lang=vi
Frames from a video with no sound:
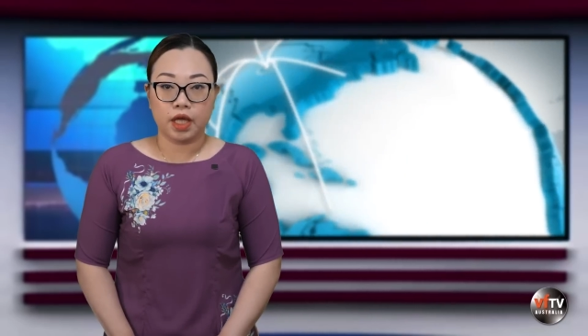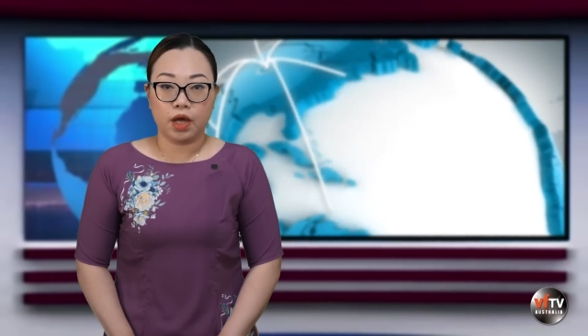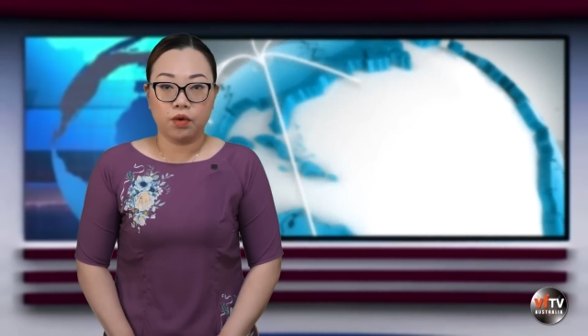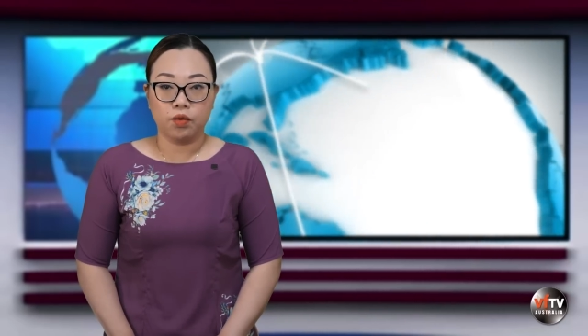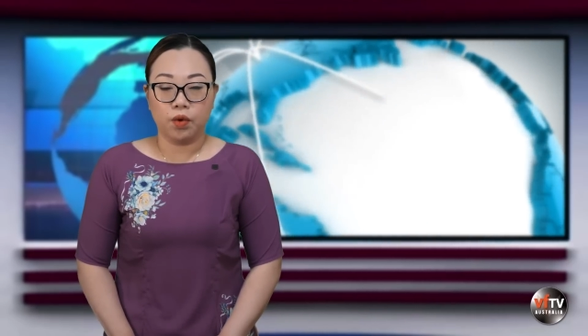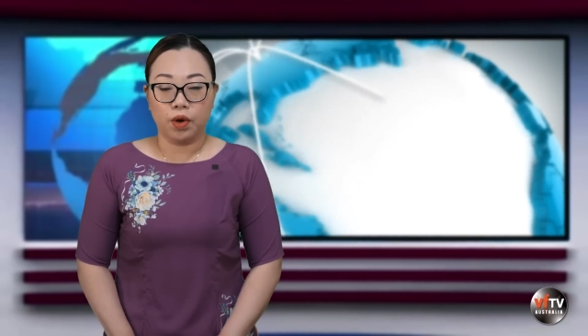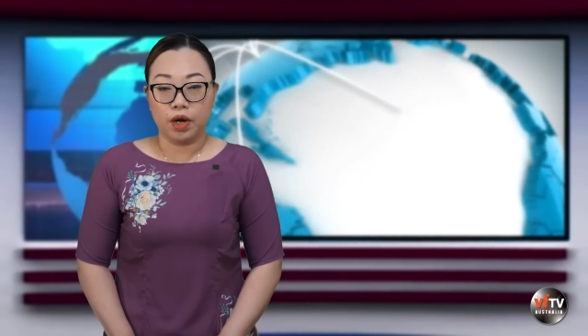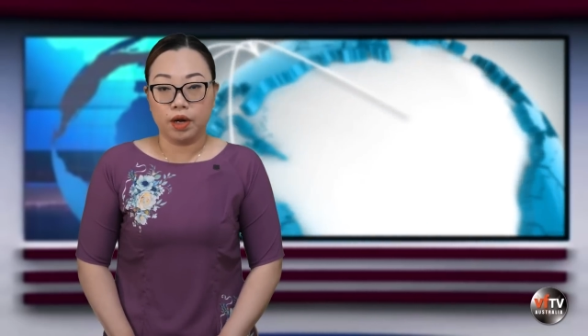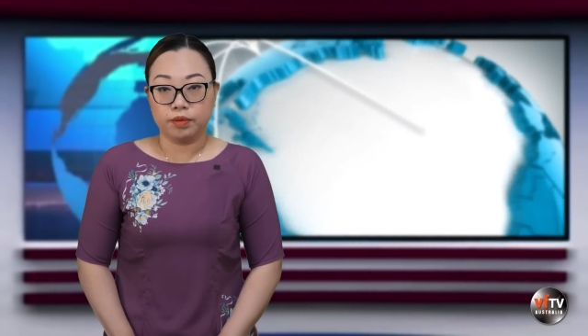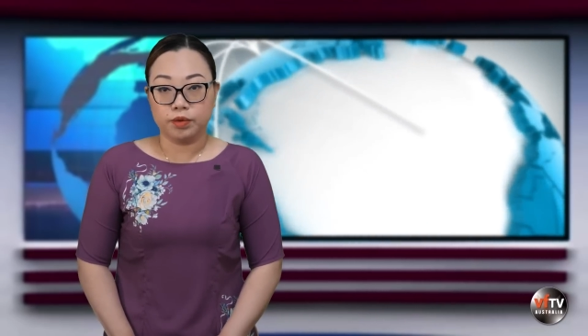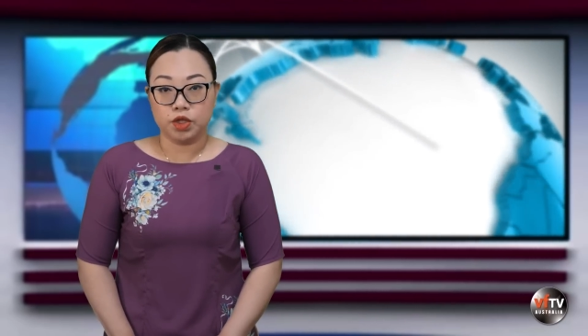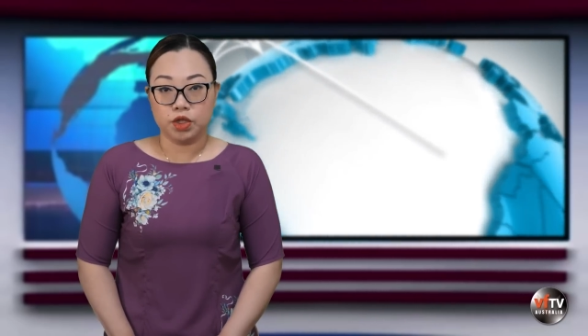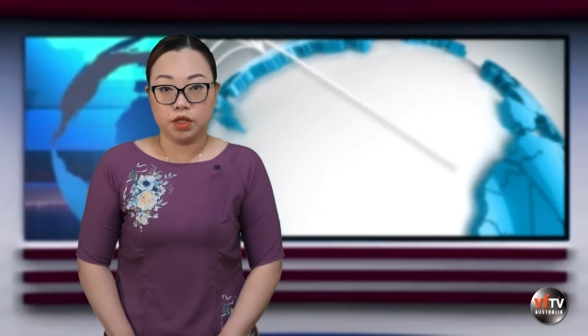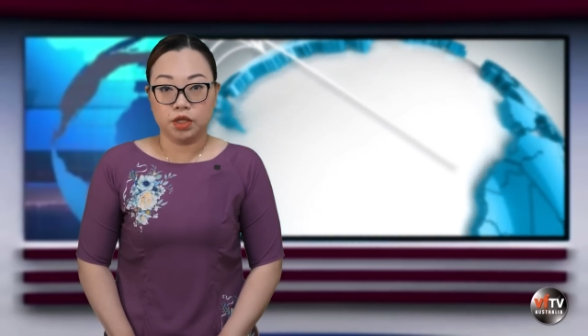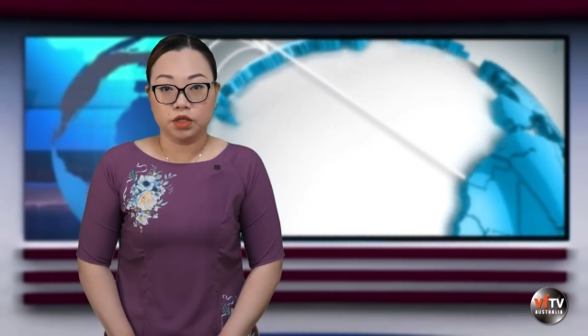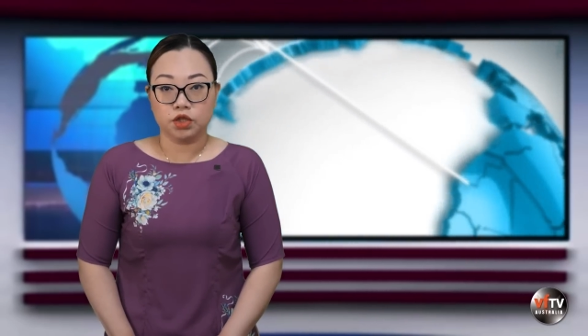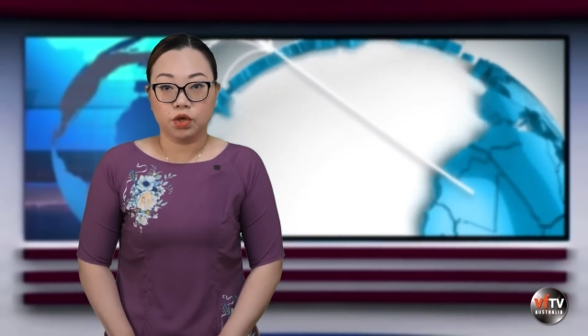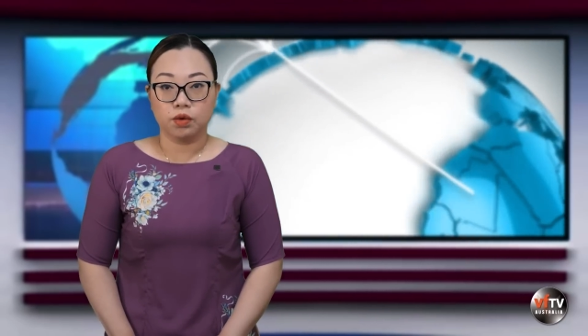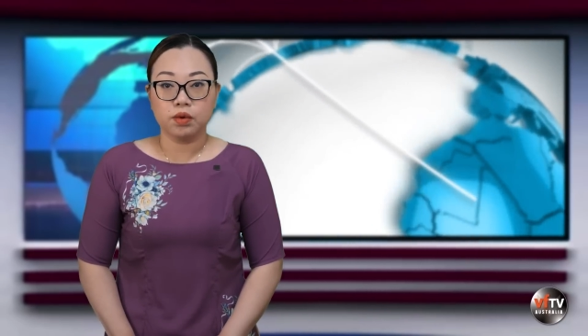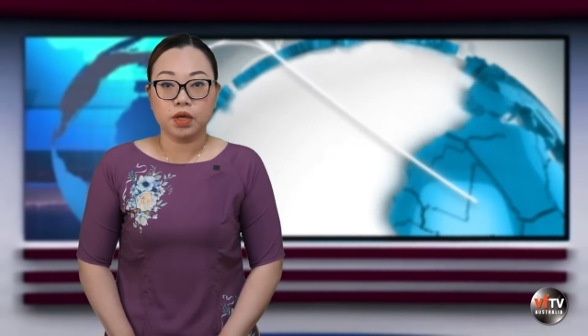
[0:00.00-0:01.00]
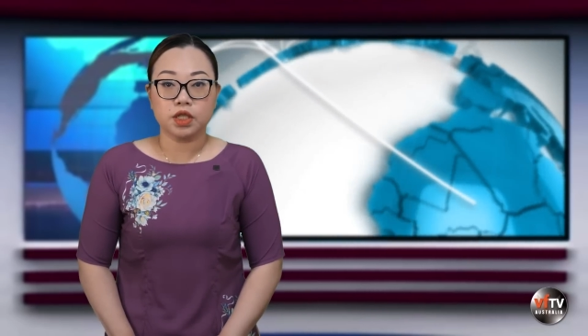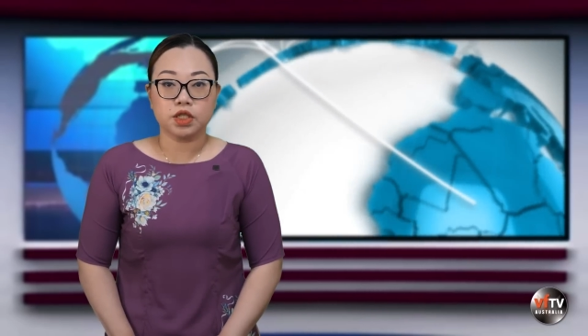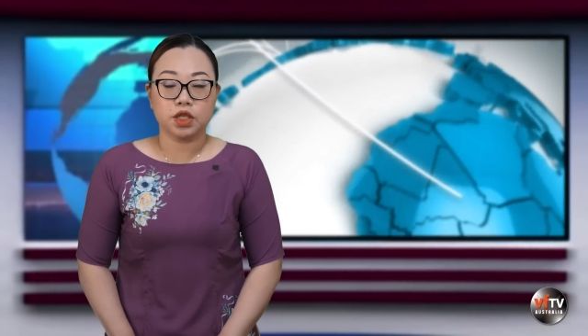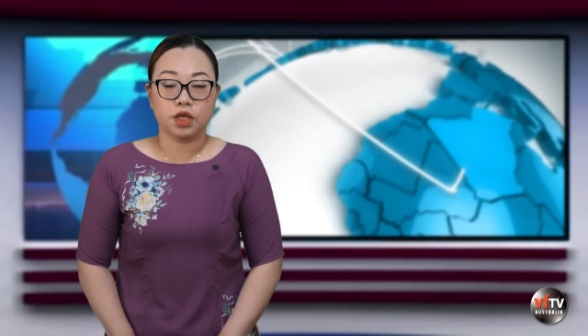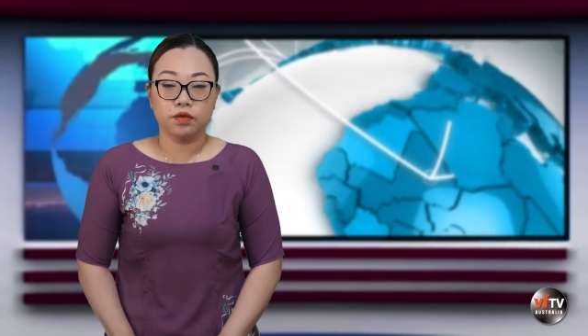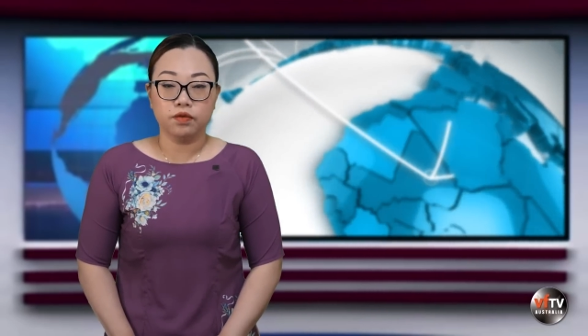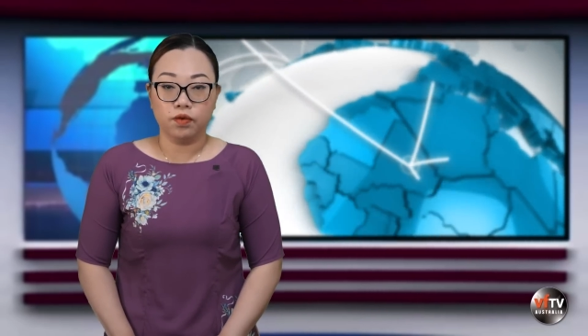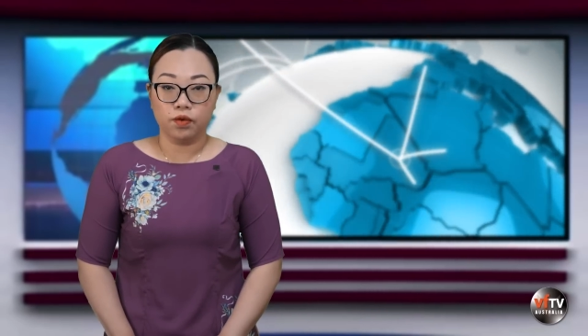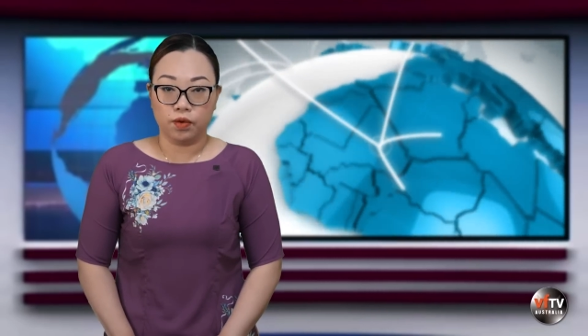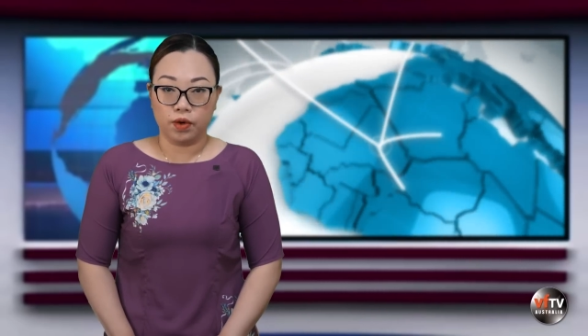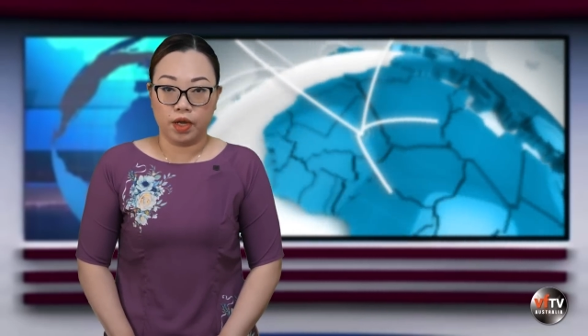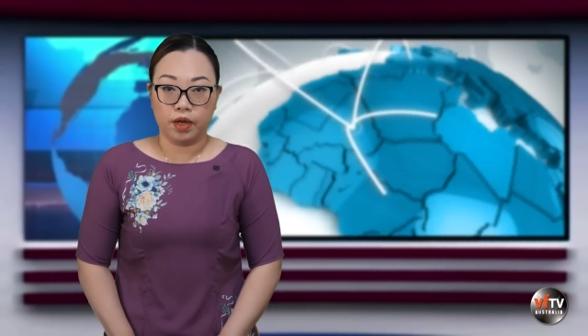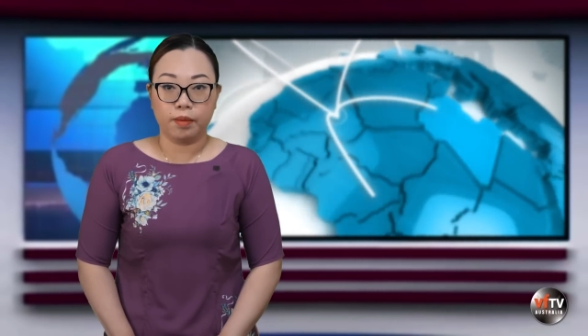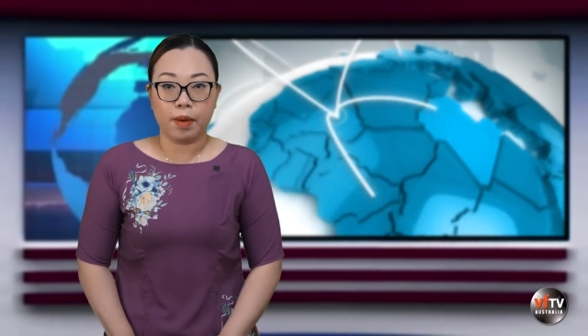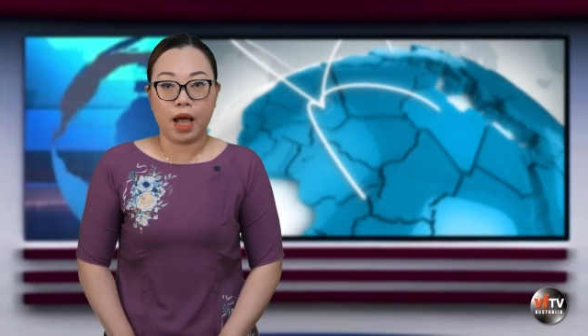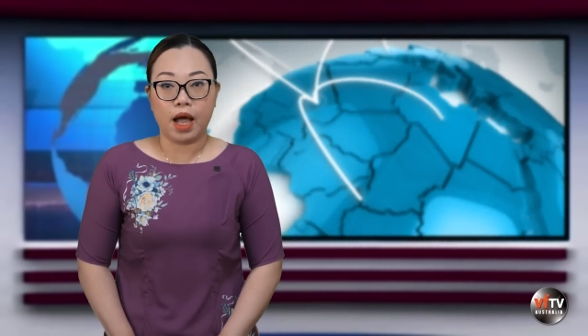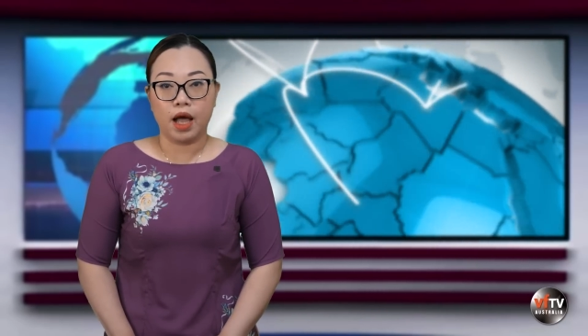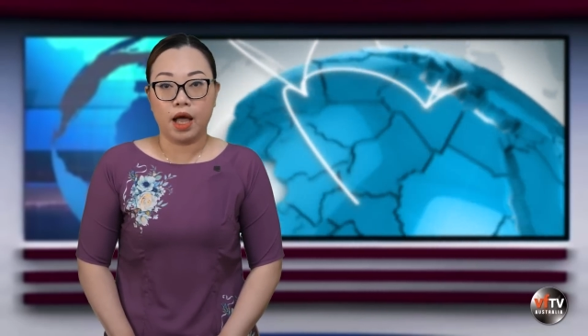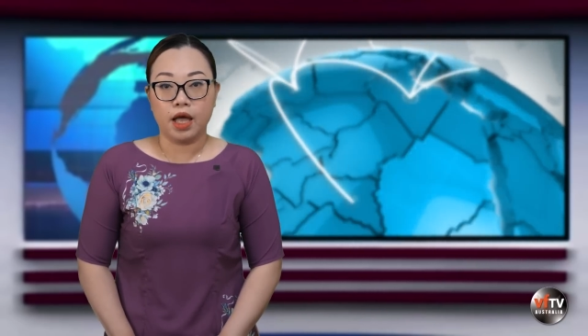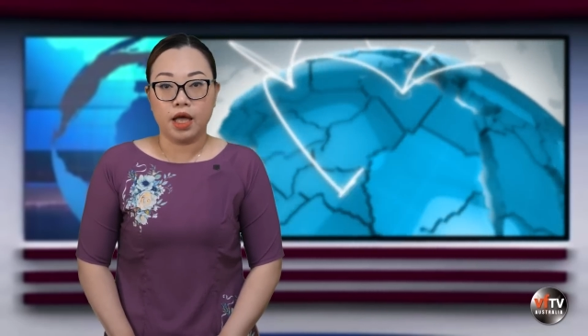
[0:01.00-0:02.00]
theo đuổi lập trường chống lại chính phủ liên
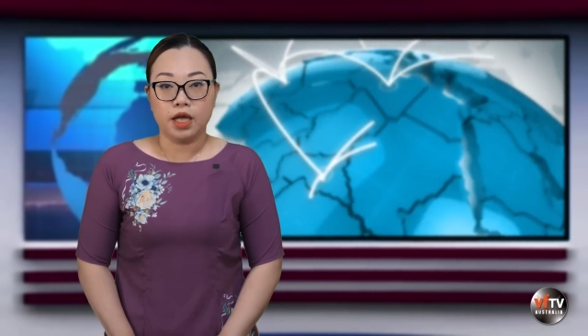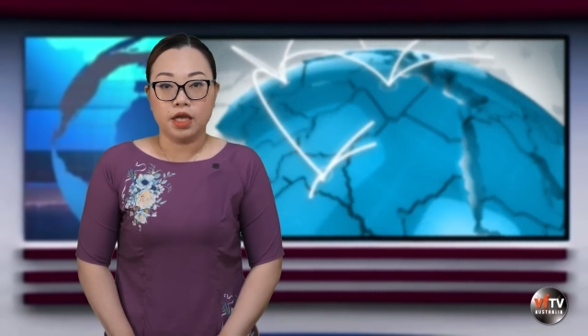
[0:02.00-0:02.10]
bang